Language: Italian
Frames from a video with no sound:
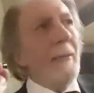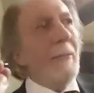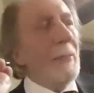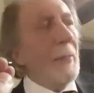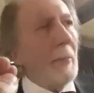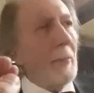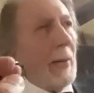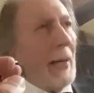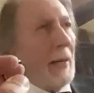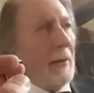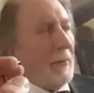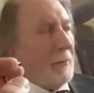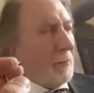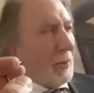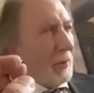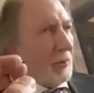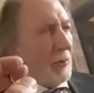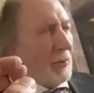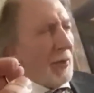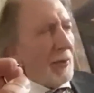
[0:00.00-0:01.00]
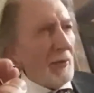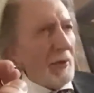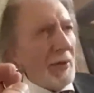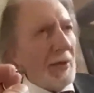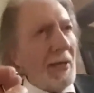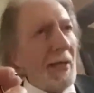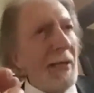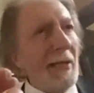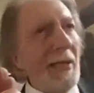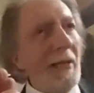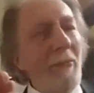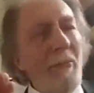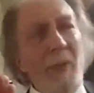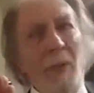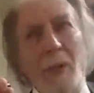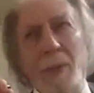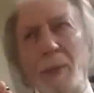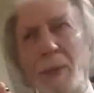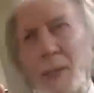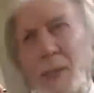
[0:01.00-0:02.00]
per me è un personaggio
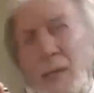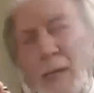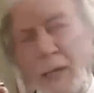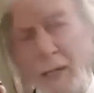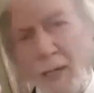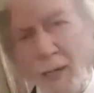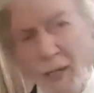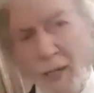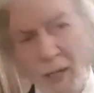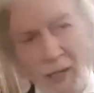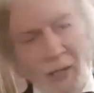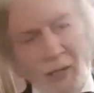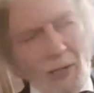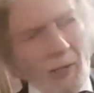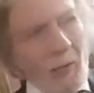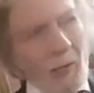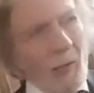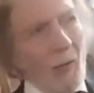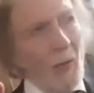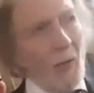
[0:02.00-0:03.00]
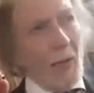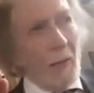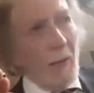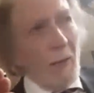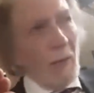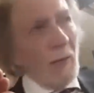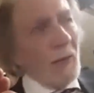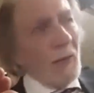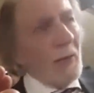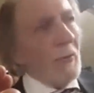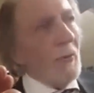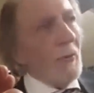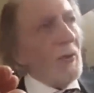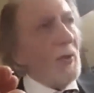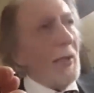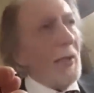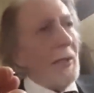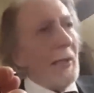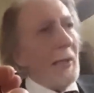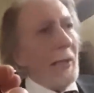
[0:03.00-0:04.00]
incredibile perché ora quando siamo
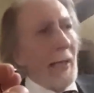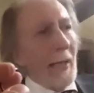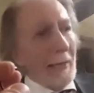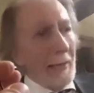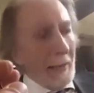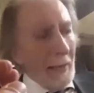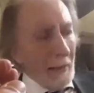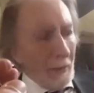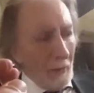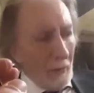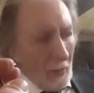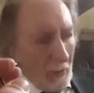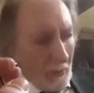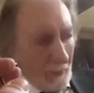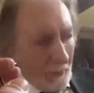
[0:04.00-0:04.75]
usciti ha detto